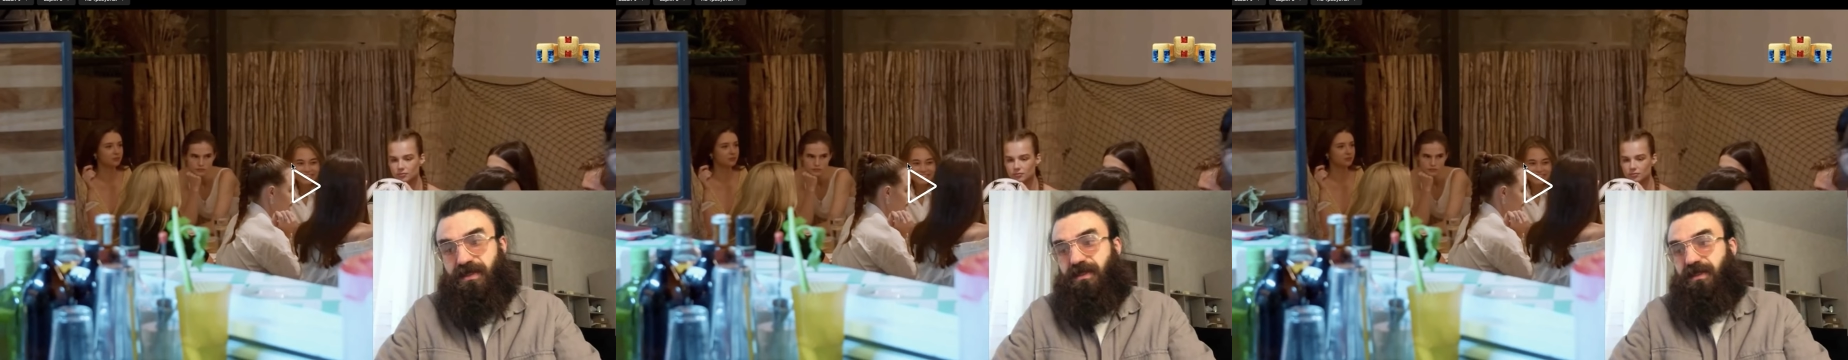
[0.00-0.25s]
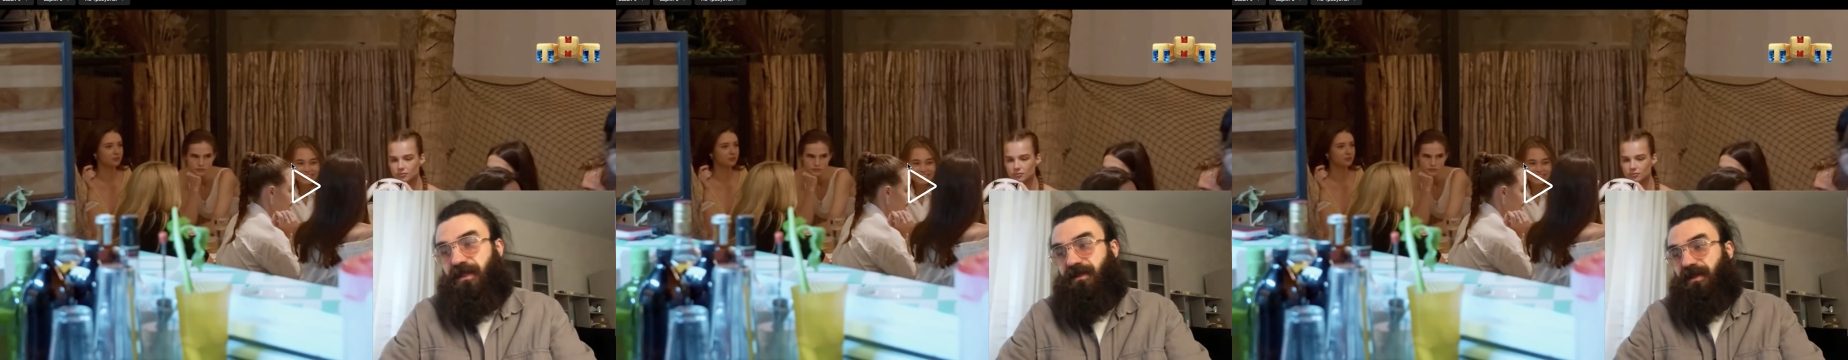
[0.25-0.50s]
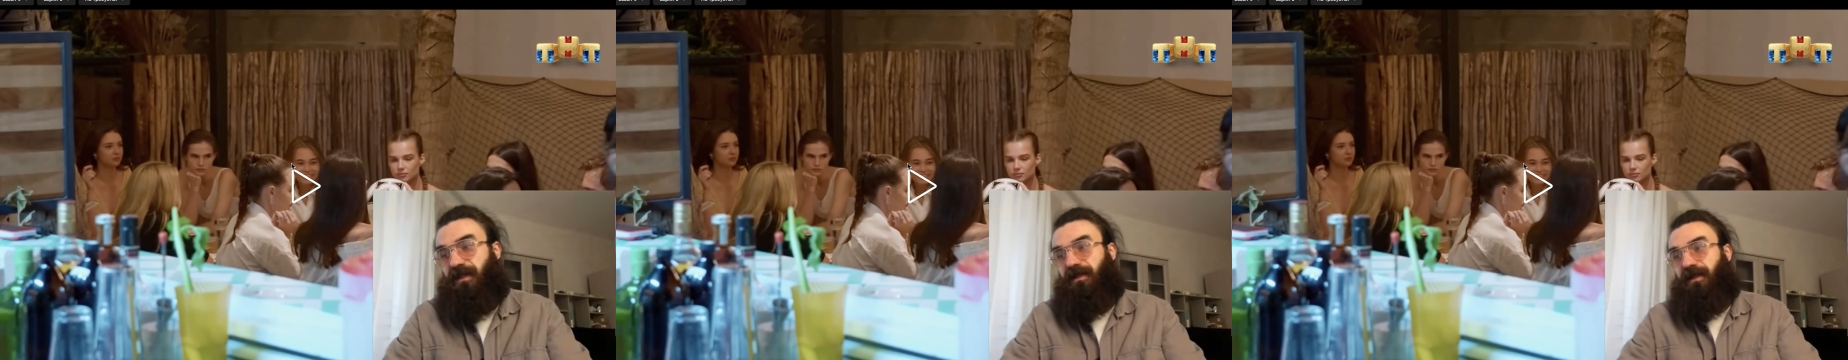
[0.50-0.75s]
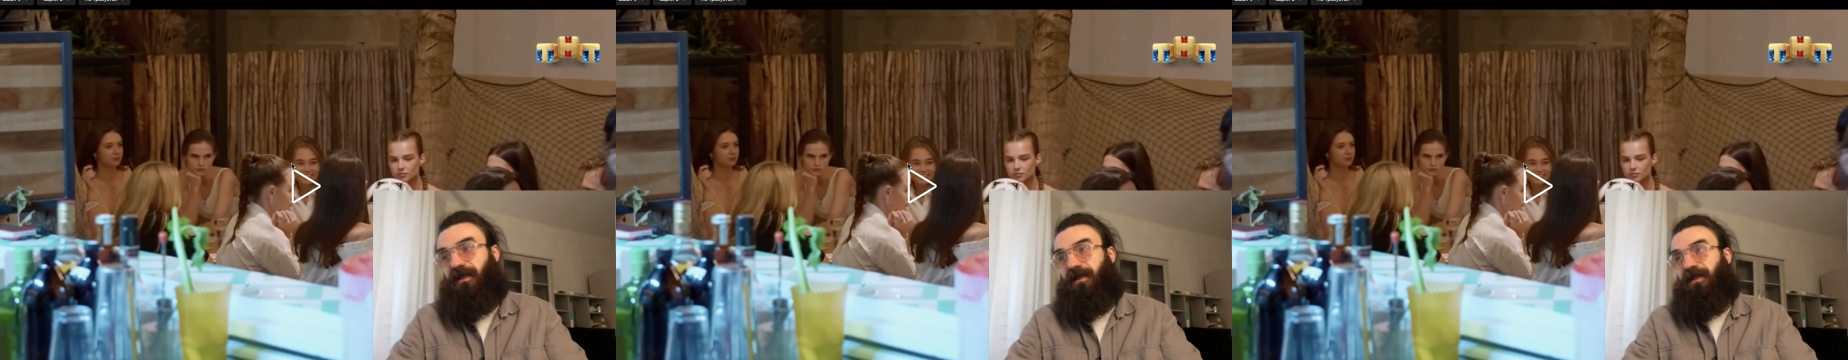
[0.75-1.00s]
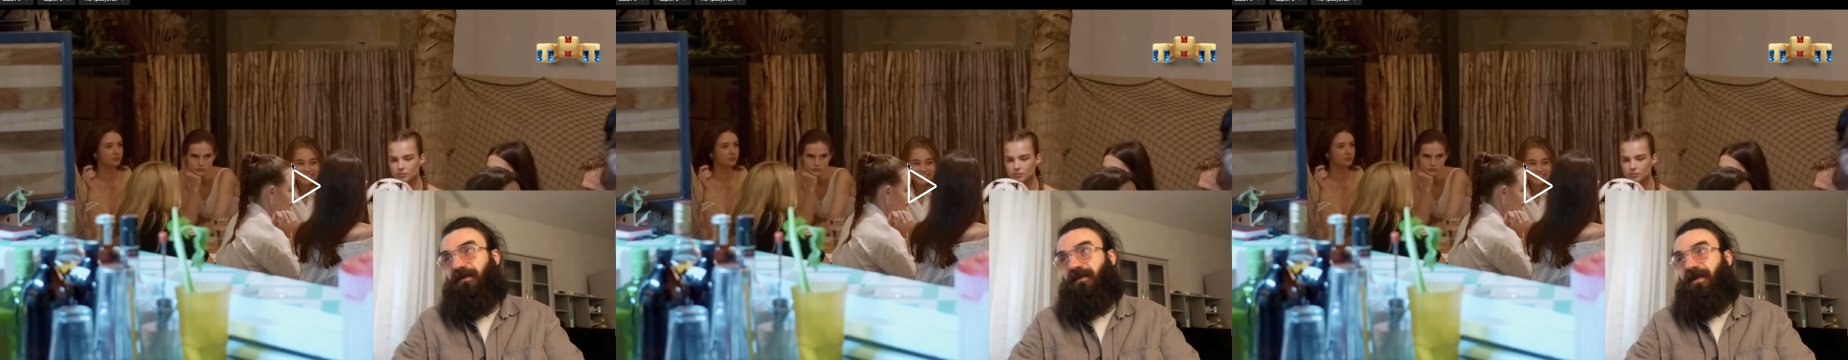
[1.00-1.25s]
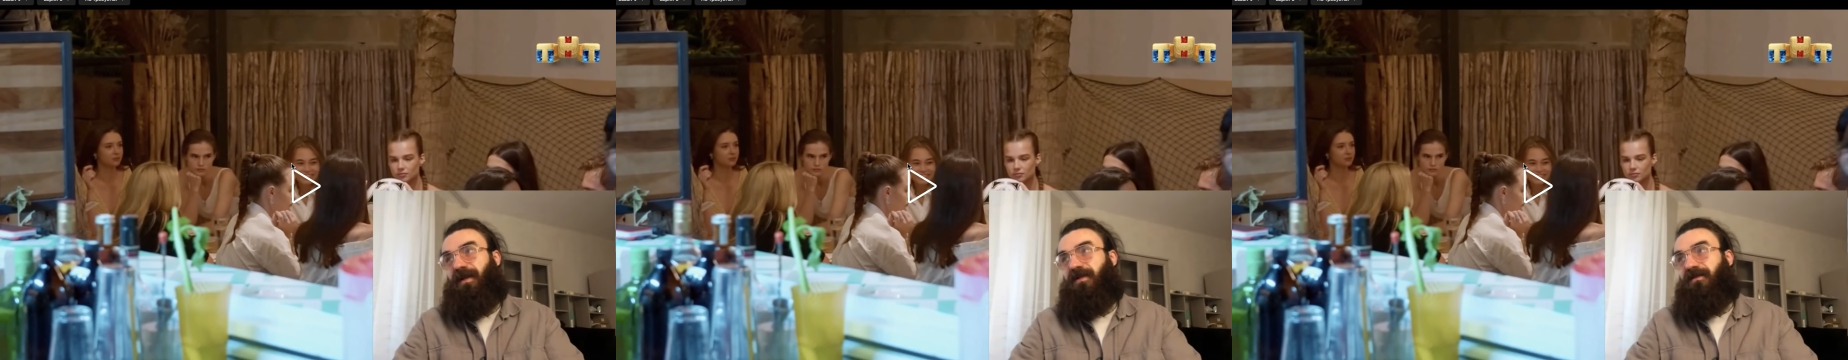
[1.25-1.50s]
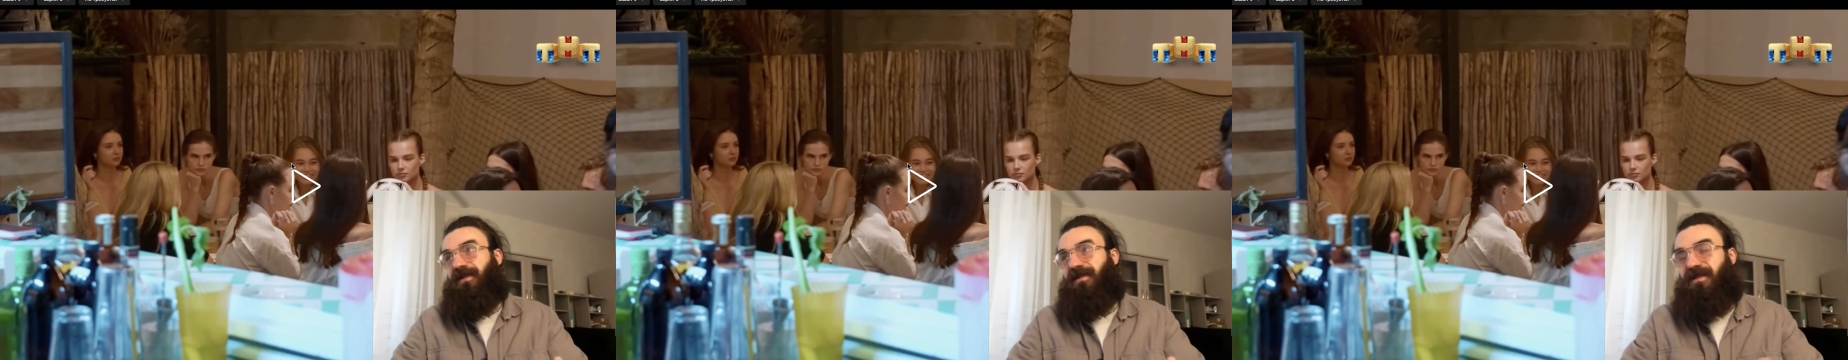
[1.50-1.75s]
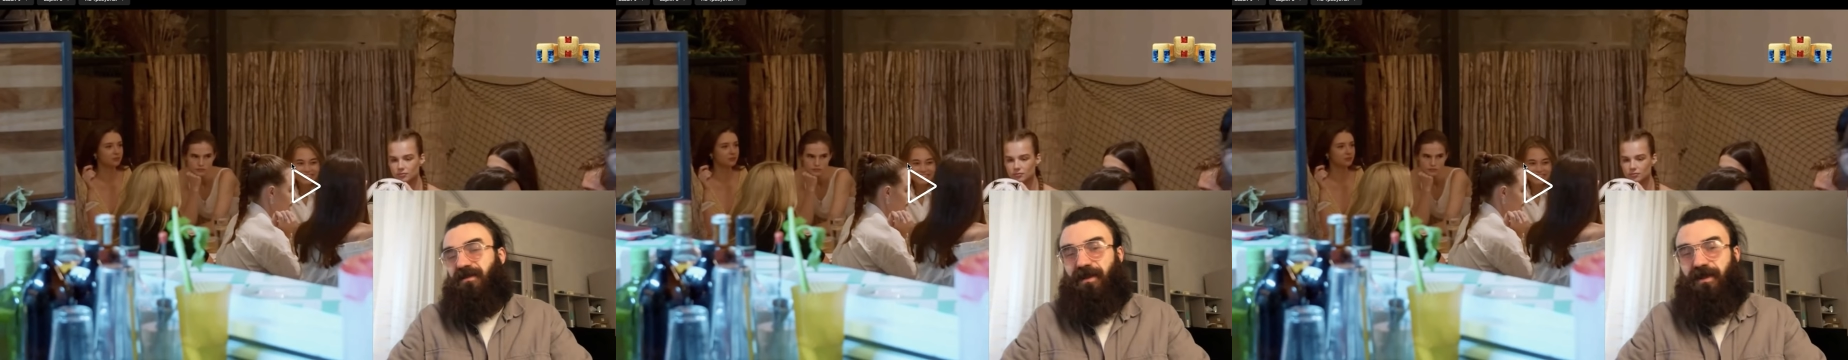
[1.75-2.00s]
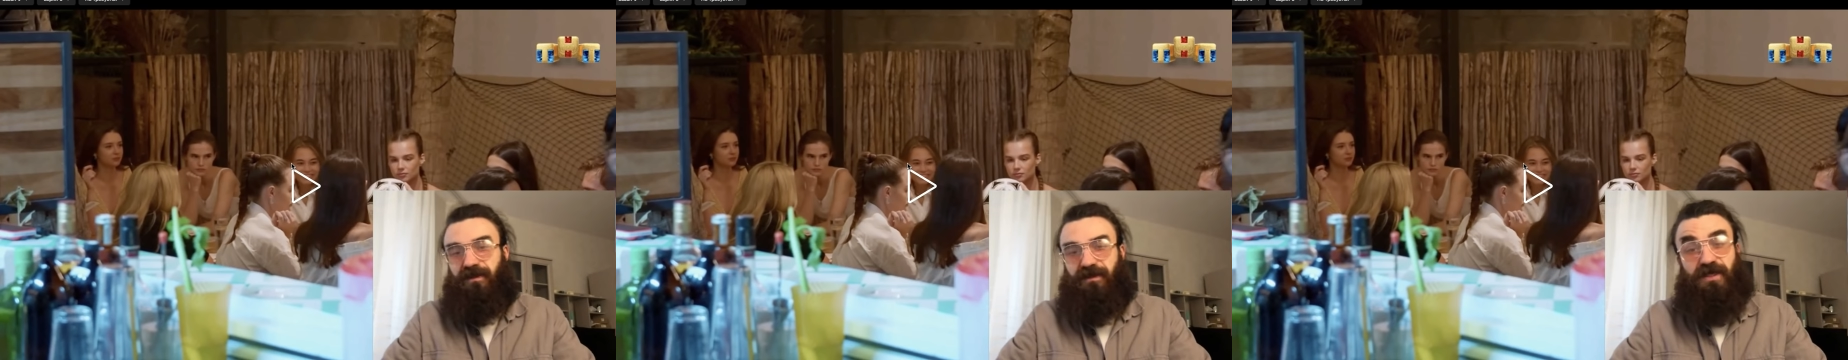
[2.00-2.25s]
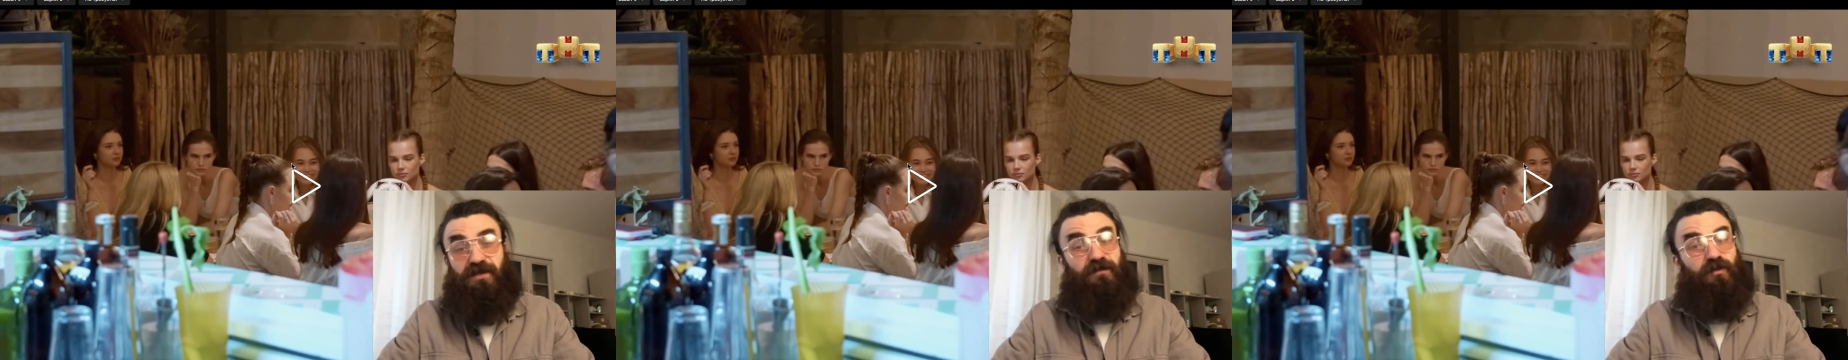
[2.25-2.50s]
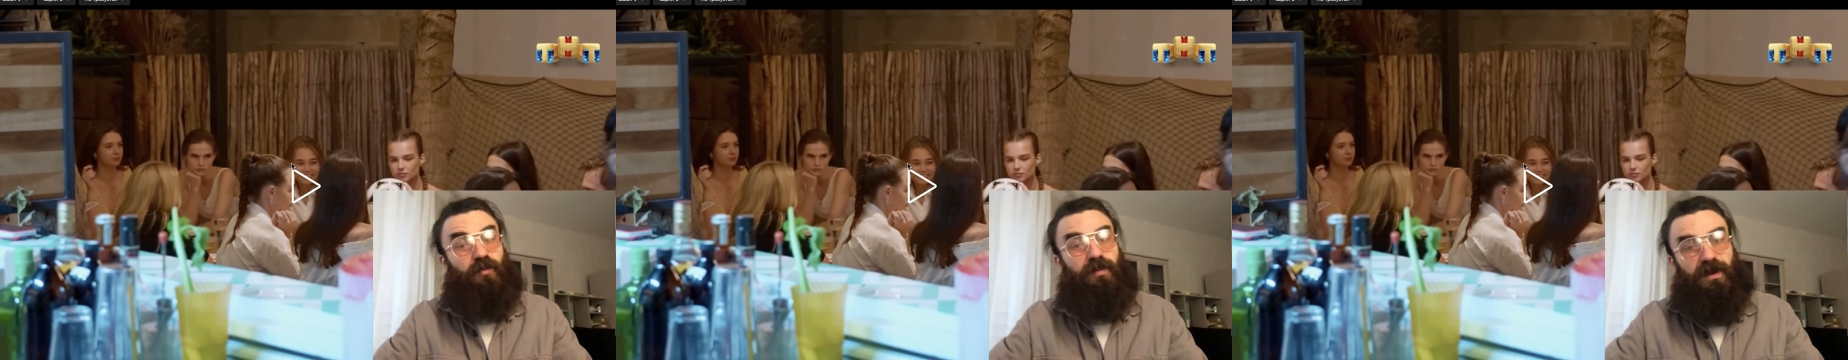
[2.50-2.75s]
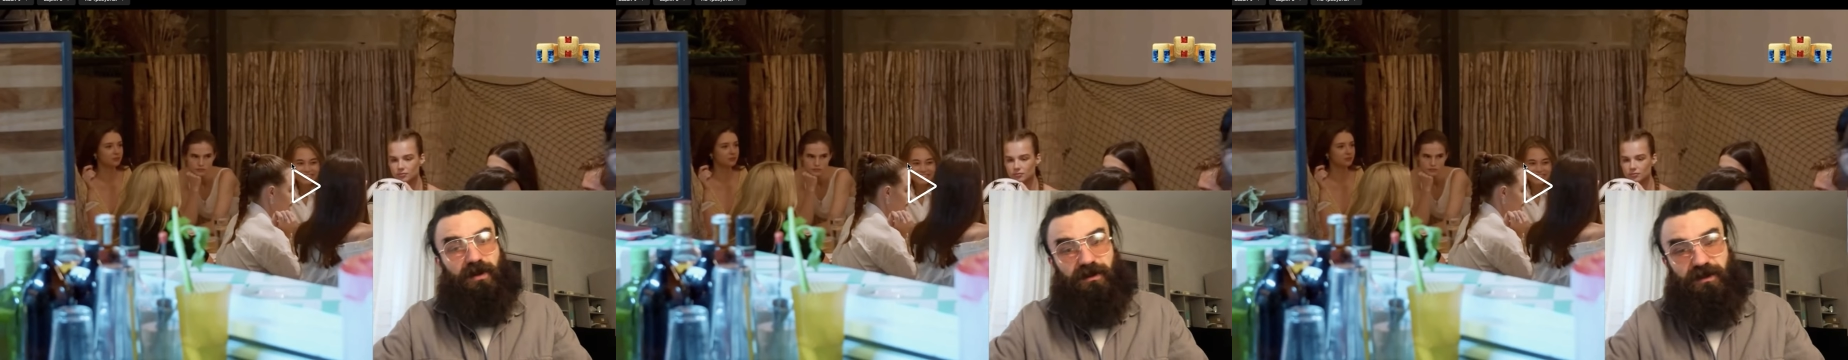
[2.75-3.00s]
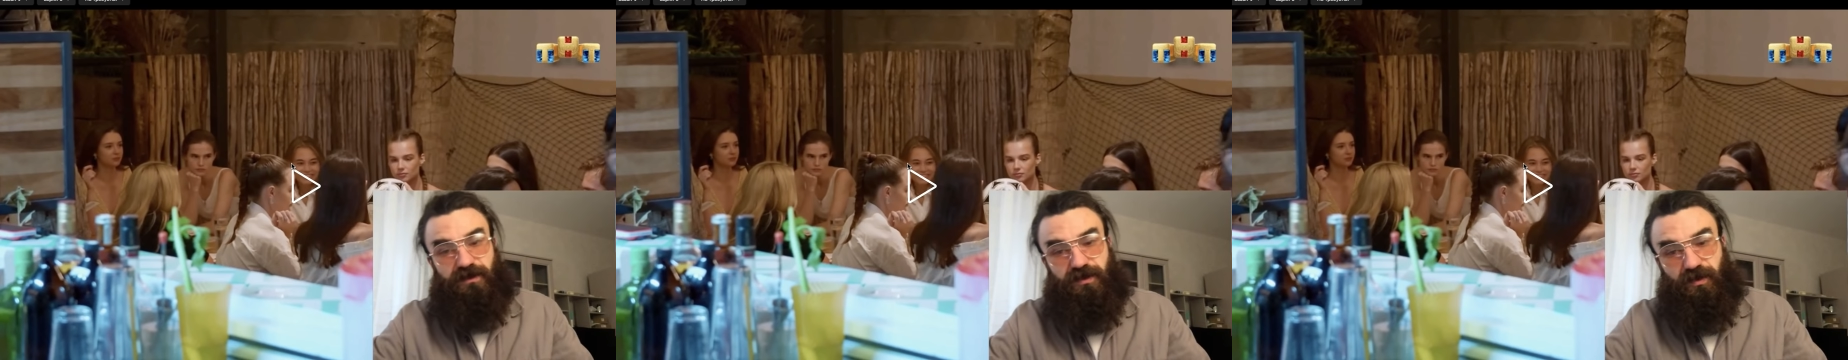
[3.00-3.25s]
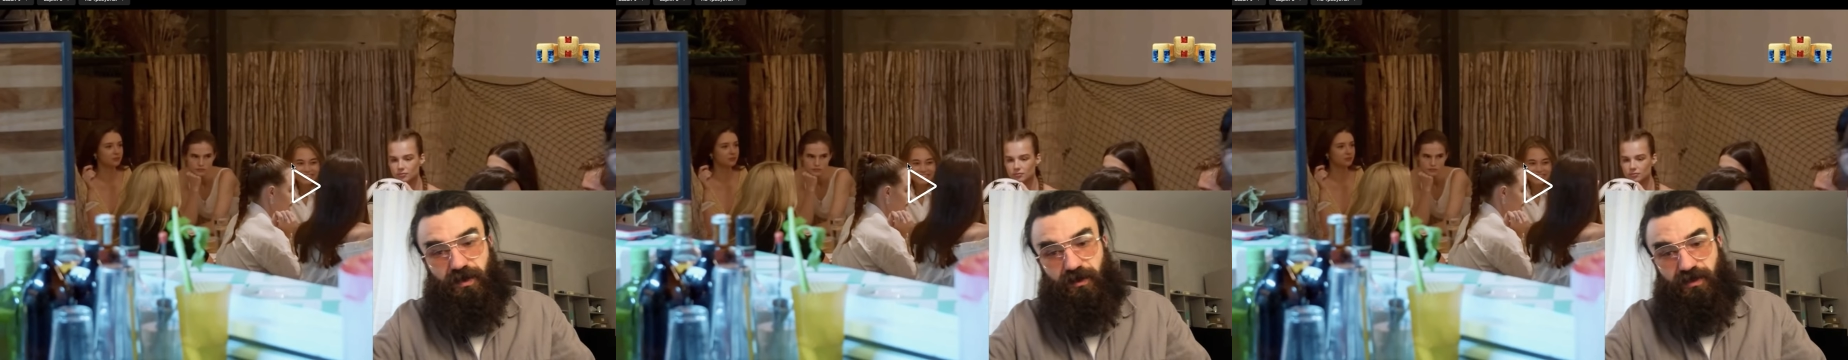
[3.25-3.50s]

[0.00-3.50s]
Пиздец, а до этого, блядь, 27 лет ты не выкупал этой истории.